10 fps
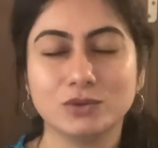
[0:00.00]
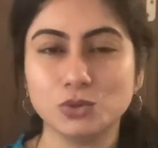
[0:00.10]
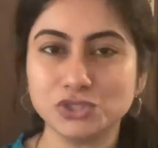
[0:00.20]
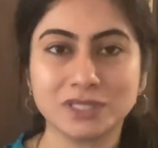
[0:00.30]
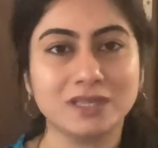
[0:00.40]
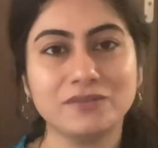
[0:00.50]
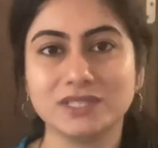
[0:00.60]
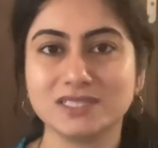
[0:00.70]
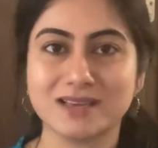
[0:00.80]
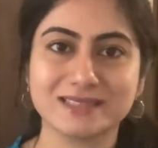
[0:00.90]
கொஞ்சம் தான்
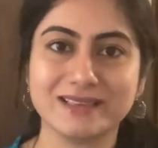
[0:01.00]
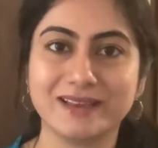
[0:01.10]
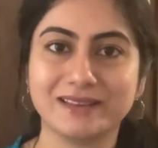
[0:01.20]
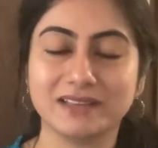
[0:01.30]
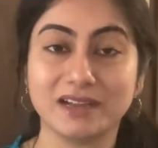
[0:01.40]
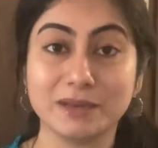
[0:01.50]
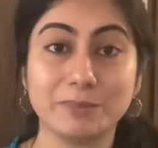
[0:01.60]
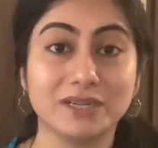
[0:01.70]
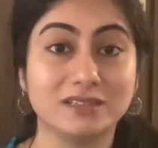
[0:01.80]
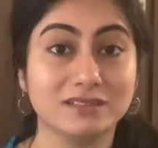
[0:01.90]
வந்து ஜாஸ்தியா இருந்தாங்க
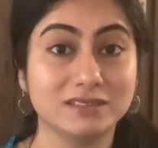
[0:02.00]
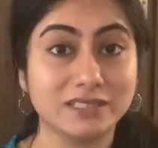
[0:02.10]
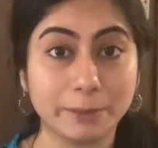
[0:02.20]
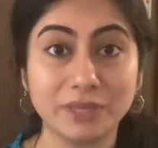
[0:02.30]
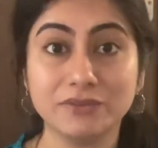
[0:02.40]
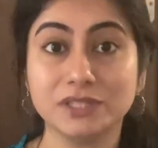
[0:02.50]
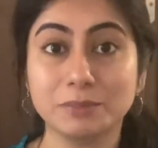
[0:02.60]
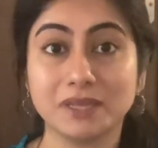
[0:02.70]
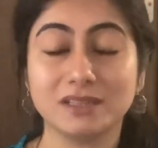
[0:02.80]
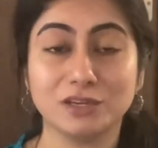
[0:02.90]
பட் டம்மி
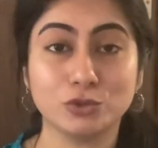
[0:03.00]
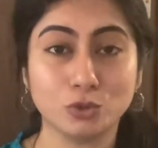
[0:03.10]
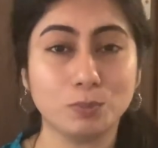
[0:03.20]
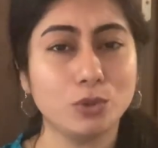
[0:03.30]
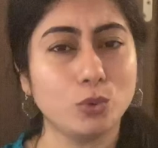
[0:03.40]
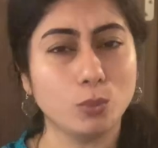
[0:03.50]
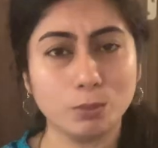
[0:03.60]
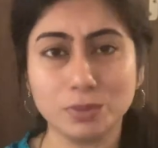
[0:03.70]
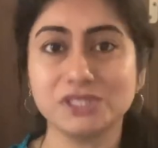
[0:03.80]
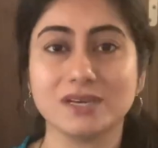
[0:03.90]
வந்து பாத்தீங்கன்னா தொப்பை
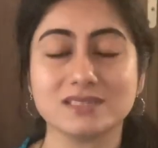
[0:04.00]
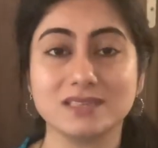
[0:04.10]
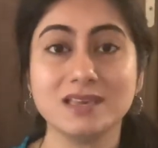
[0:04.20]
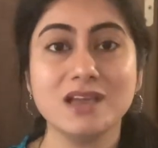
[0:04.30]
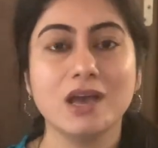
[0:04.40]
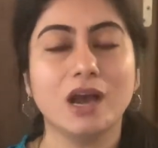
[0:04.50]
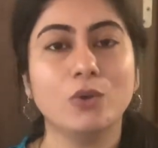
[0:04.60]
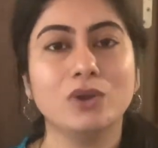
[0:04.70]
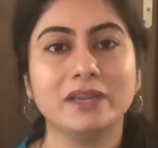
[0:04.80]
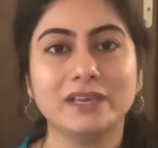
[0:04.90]
ரொம்ப ஜாஸ்தி
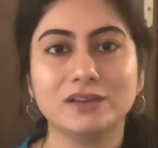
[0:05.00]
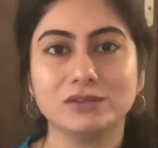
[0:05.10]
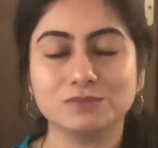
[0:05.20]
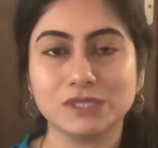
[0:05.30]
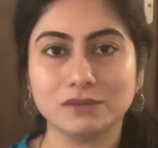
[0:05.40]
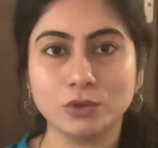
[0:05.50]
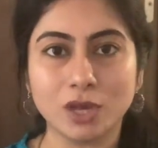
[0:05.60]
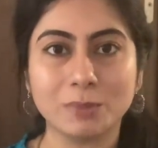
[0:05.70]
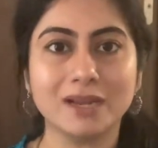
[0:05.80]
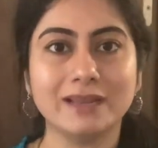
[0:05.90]
அவங்கள நீங்கள்
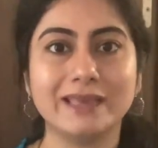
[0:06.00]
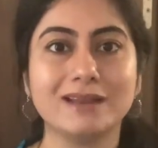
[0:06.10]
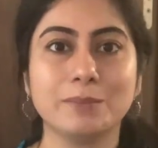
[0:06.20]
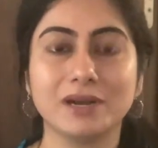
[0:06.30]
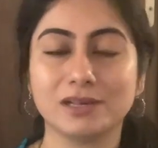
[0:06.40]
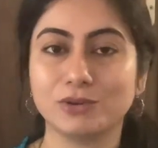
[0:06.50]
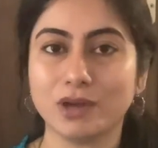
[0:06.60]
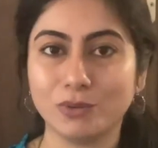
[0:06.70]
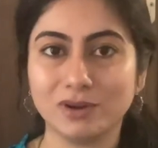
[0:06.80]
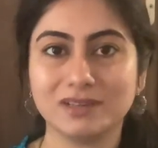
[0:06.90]
நார்மலாக நேரில்
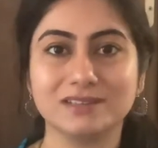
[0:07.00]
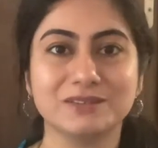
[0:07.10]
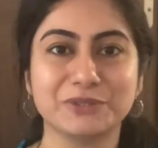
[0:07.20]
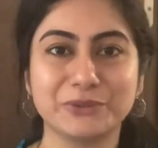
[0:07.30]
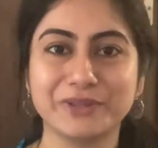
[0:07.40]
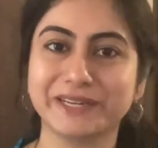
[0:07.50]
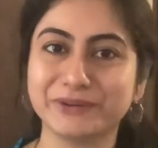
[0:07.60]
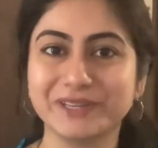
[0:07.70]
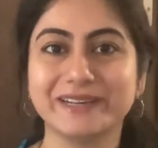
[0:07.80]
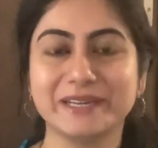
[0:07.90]
பார்க்குறவங்க அவங்களுக்கு கூட
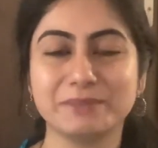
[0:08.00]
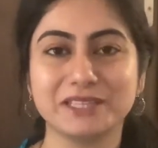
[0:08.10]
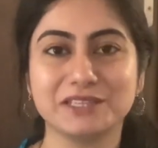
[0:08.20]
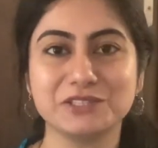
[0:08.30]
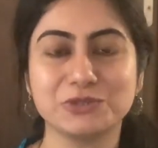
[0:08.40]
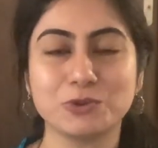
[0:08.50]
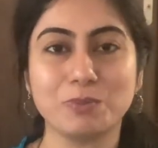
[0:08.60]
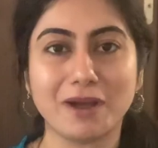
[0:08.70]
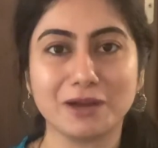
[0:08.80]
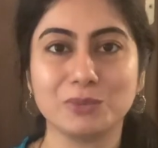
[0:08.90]
இருக்கவங்களுக்கு கண்டிப்பாக
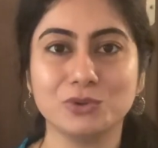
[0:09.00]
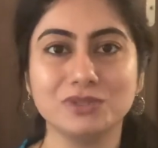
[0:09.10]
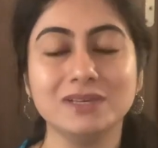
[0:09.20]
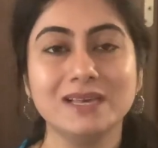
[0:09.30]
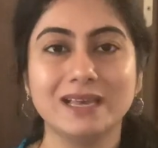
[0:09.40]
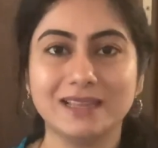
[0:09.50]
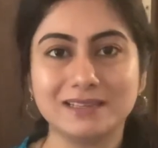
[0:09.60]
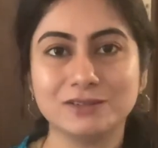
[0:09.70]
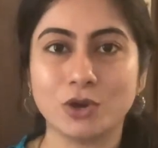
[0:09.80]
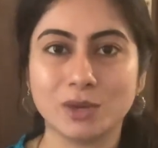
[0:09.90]
தெரிஞ்சிருக்கும் பார்க்கும்போது
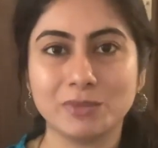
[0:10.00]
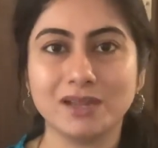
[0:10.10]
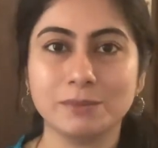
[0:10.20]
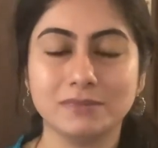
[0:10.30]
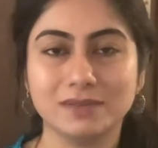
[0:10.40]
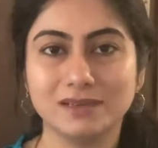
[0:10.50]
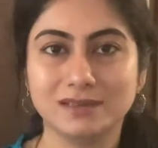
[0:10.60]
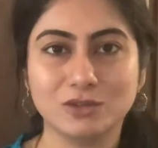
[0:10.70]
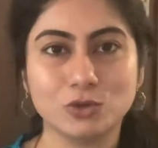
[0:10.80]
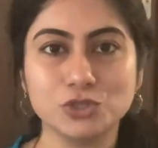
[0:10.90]
லைக்
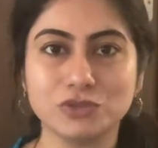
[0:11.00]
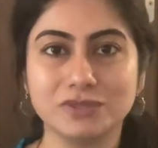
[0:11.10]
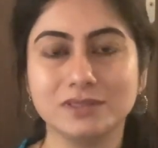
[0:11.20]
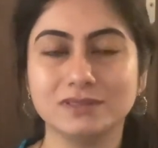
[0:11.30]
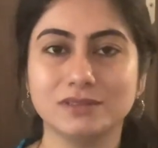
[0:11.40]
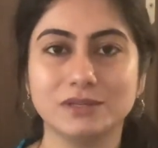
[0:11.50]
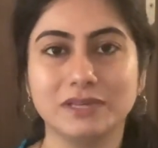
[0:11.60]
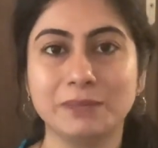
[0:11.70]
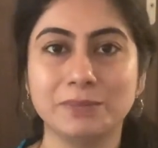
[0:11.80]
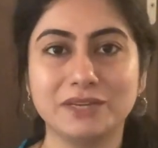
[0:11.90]
நார்மலாக கொஞ்சம் வந்து ஒரு
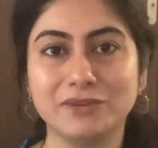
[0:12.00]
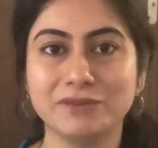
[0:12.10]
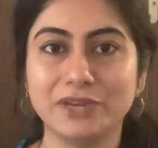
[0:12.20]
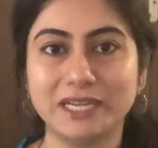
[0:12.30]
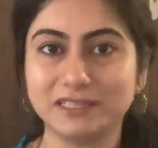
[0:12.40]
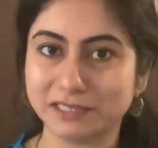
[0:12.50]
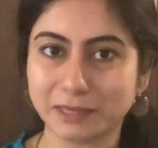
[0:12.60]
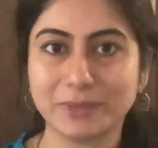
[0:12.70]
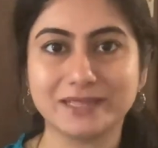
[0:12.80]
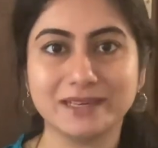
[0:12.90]
இன்பிட்வீன் வெயிட்
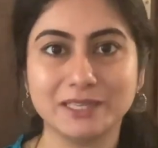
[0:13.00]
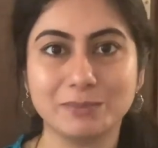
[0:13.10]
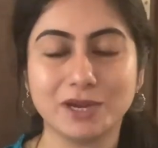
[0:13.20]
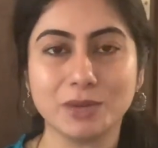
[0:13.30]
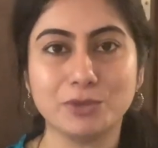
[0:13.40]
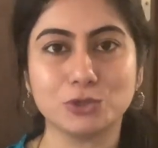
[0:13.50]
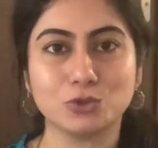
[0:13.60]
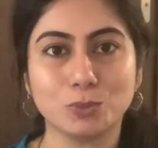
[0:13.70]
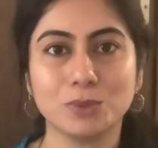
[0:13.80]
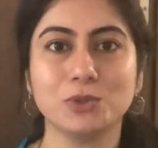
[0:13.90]
இருக்கிற மாதிரி தான் இருப்பாங்க பட்
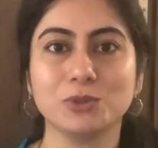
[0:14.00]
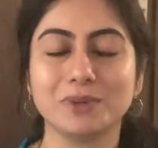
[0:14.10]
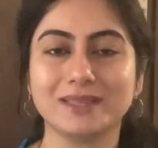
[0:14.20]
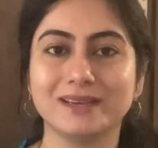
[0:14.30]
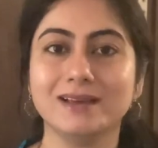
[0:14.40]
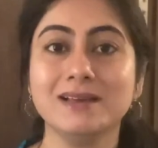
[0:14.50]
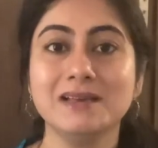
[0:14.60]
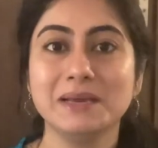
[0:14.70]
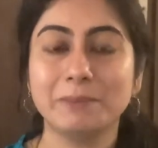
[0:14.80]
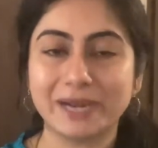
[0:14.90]
தொப்பை மட்டும் பார்த்தீங்கன்னா
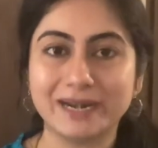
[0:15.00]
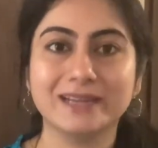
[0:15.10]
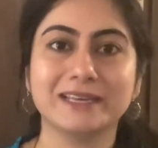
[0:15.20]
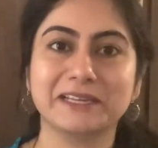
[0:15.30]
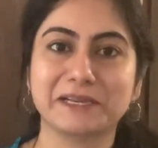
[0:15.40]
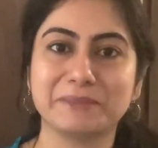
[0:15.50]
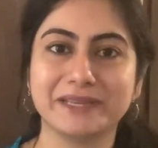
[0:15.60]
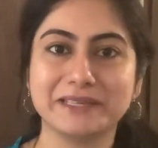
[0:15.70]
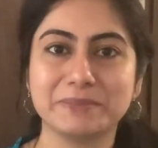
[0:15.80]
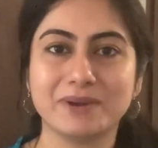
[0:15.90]
ப்ரெக்னெண்ட்டாக இருக்கிற
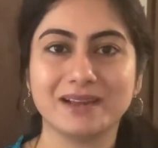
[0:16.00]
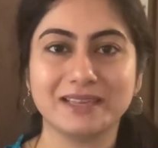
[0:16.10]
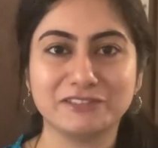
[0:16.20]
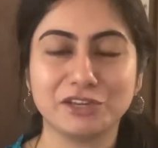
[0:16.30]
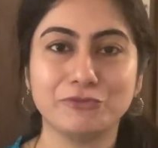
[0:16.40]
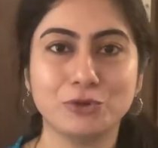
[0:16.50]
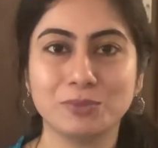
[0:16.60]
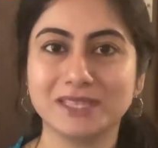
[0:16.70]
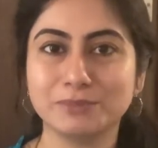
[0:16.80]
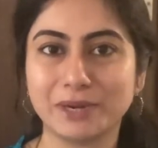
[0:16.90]
மாதிரி இருப்பாங்க லைக் த்ரீ
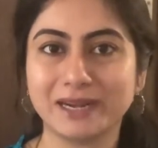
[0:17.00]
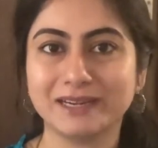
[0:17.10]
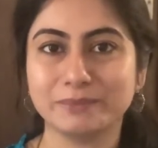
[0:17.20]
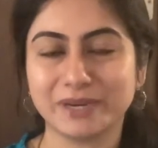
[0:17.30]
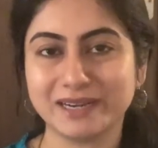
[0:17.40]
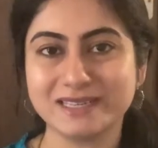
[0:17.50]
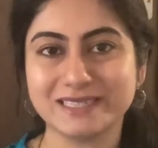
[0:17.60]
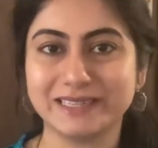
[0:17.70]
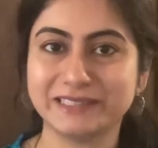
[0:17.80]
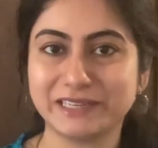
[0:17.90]
ஃபோர் மந்த் ப்ரெக்னென்ட்
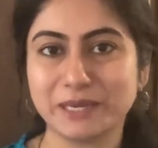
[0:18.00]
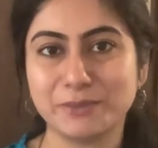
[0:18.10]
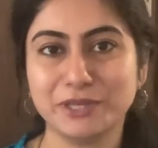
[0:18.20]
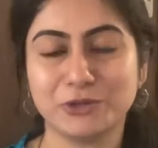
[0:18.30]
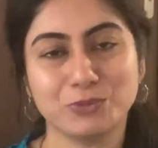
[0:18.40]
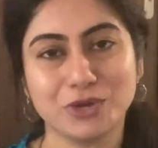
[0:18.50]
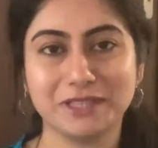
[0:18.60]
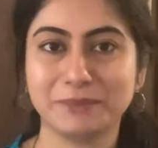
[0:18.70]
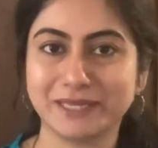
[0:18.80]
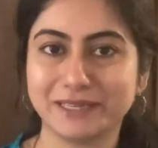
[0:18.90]
ப்ரெக்னென்சி இருந்ததுன்னா எப்படி இருக்குமோ
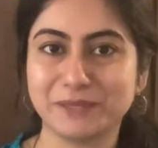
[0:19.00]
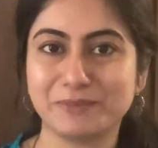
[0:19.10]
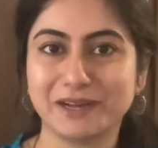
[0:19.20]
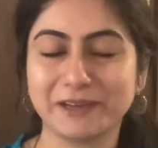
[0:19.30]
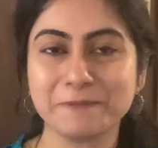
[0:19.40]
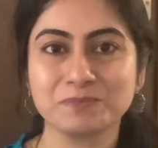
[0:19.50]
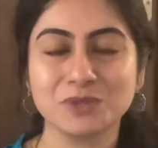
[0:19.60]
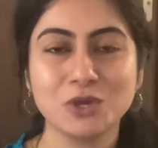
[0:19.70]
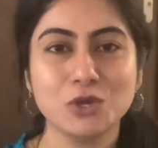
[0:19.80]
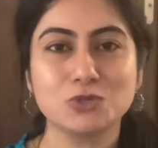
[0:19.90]
அந்த மாதிரி தான் இருப்பாங்க
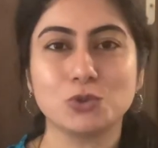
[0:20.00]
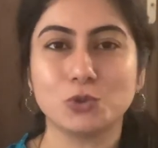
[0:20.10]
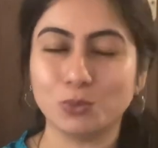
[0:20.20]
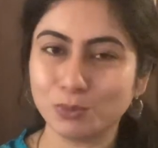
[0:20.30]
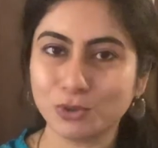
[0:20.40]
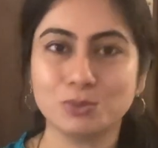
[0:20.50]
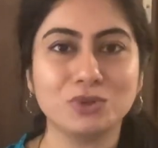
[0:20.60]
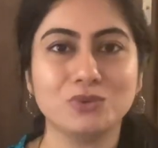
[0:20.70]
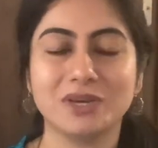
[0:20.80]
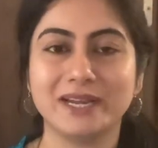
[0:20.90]
ஸோ ரொம்ப
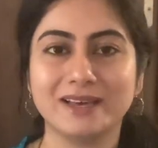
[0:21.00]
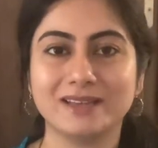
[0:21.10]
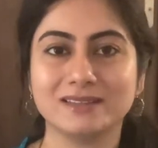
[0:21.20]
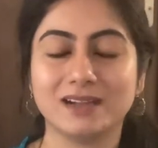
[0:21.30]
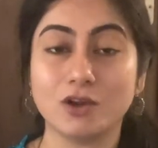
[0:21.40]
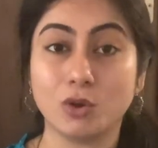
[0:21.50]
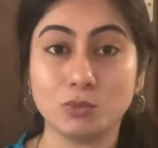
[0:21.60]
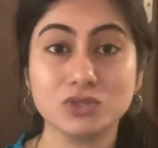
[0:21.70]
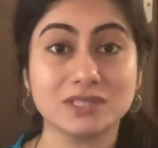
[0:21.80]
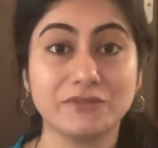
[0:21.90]
ரொம்ப ஒரீடாக இருந்தாங்க
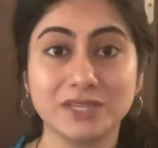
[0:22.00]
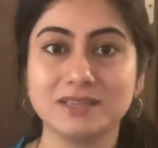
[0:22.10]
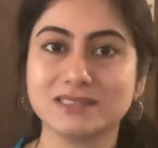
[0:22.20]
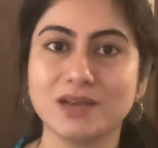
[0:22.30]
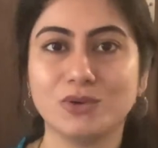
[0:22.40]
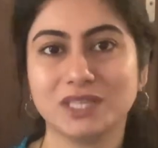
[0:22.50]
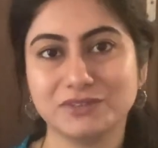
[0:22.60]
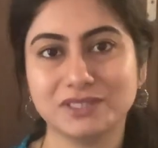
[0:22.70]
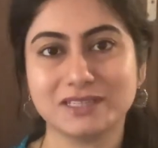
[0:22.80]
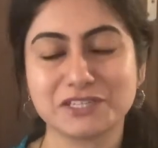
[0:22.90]
ஆல்மோஸ்ட் செவன் இயர்ஸாக அவங்க
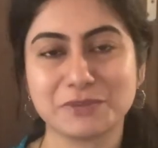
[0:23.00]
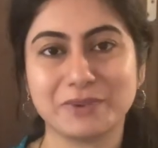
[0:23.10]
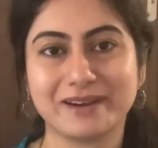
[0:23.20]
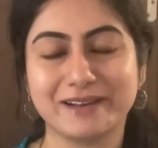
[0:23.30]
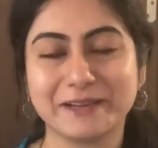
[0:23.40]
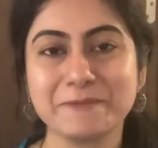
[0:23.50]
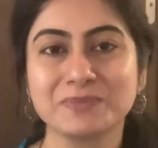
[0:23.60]
இதை வந்து கஷ்டப்படுறாங்க